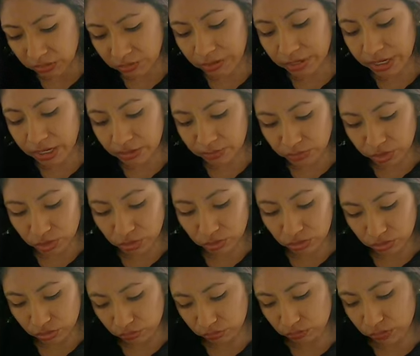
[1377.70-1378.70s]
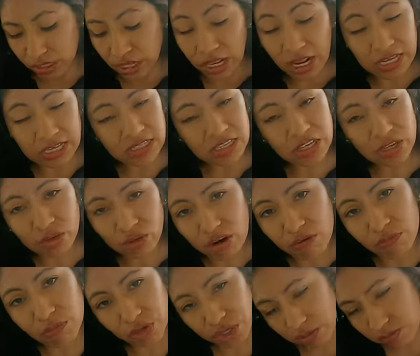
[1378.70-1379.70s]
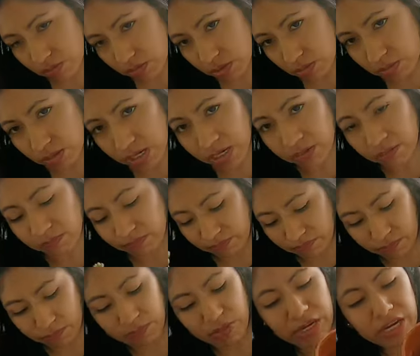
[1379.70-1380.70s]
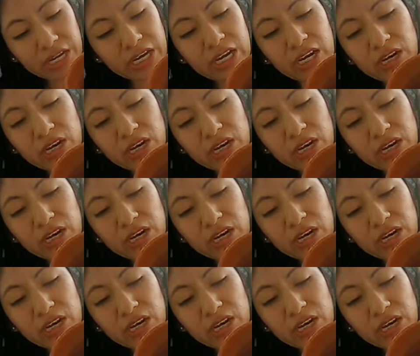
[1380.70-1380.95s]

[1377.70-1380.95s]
Y vean amigos, la señora muy amable me